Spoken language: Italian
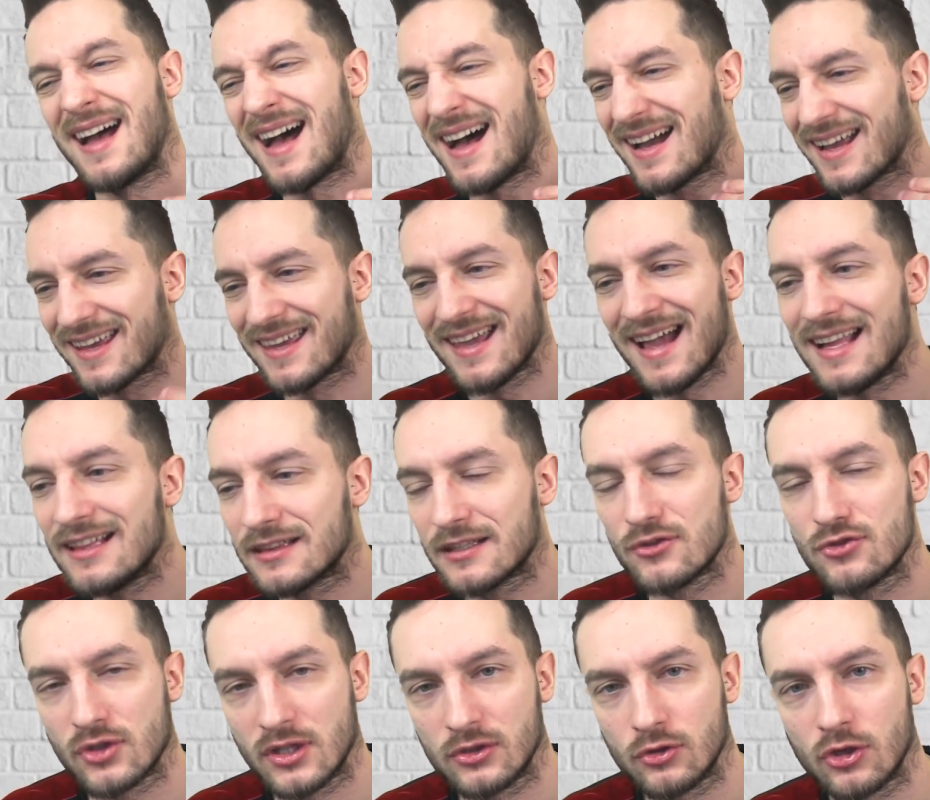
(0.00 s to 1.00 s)
anche
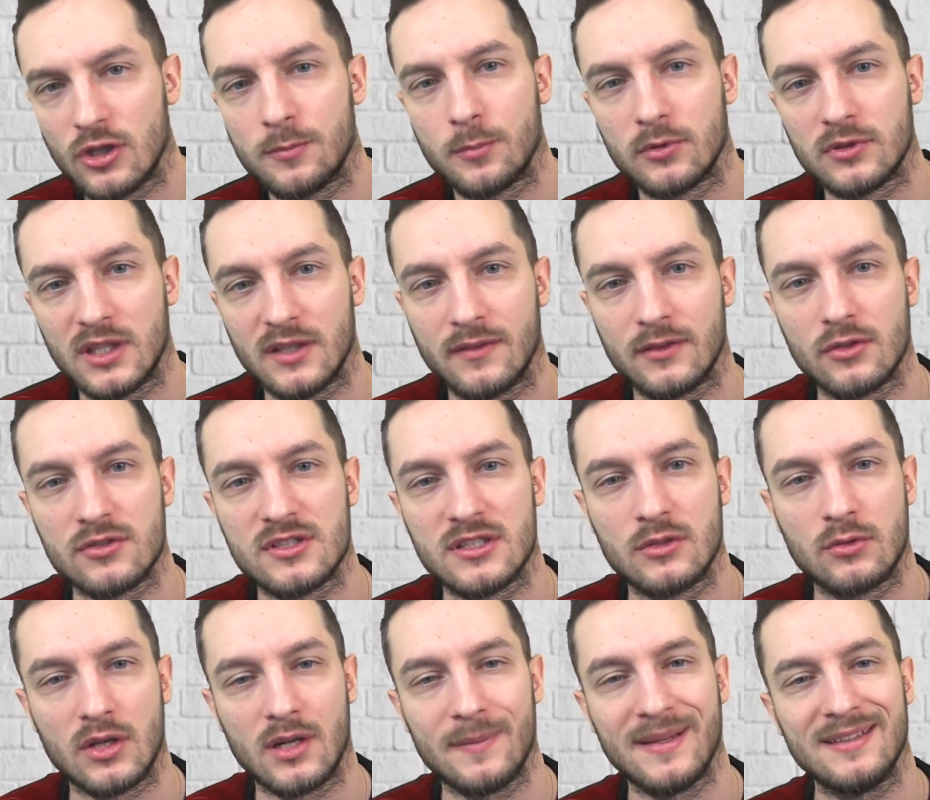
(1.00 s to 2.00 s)
altri giocatori potevano
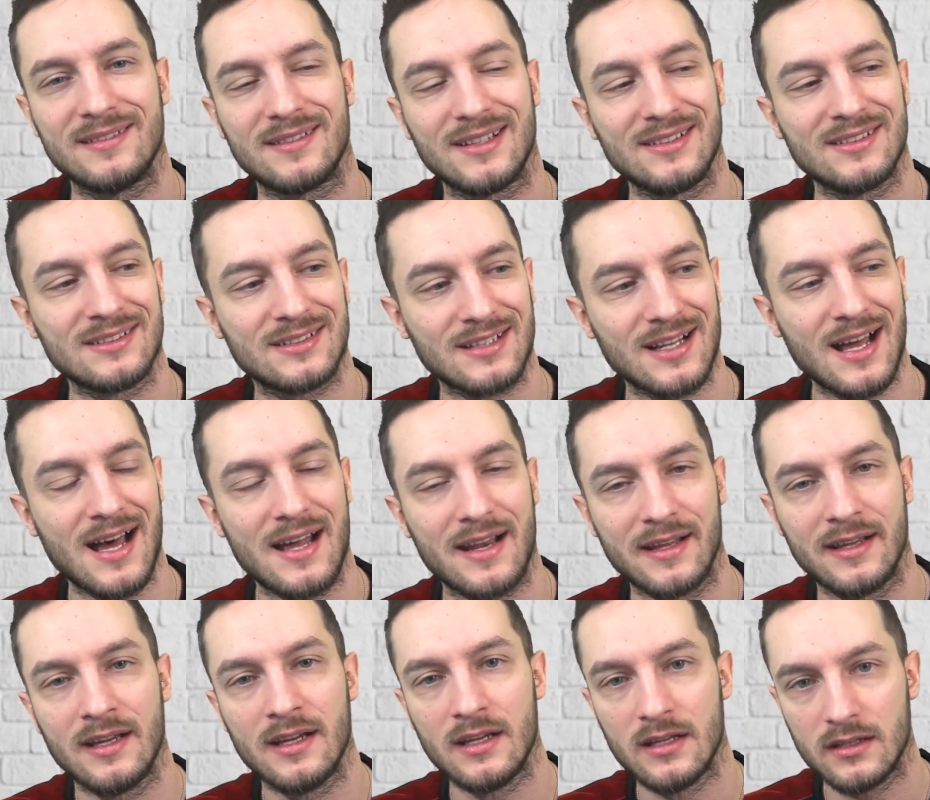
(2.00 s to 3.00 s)
sicuramente
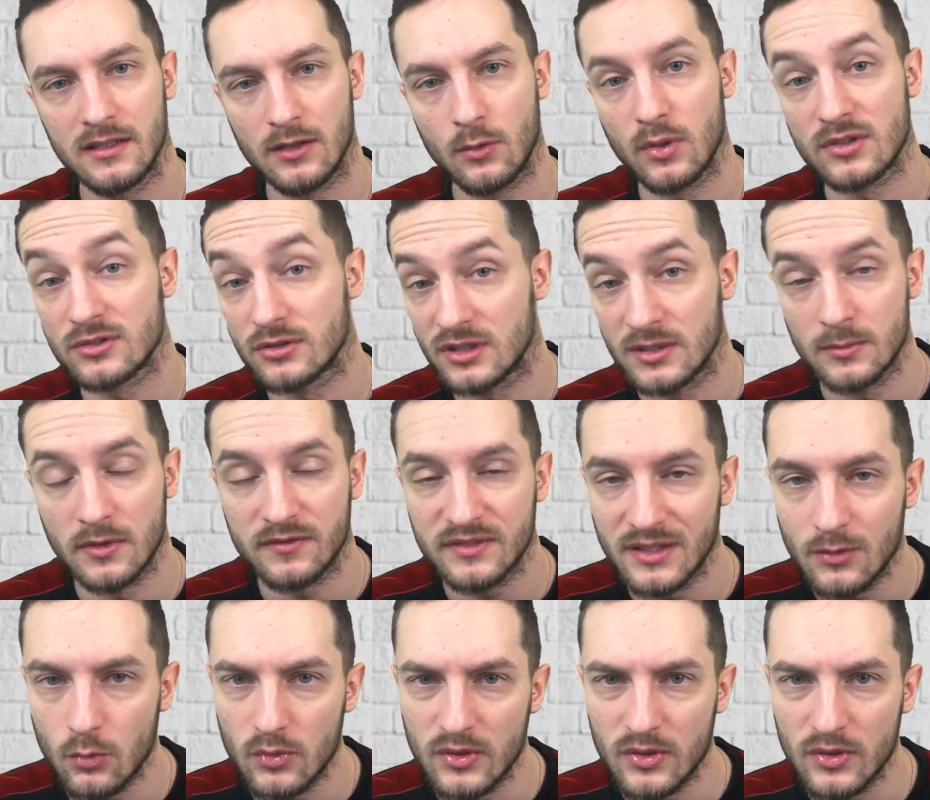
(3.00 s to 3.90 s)
entrare in questo Team of the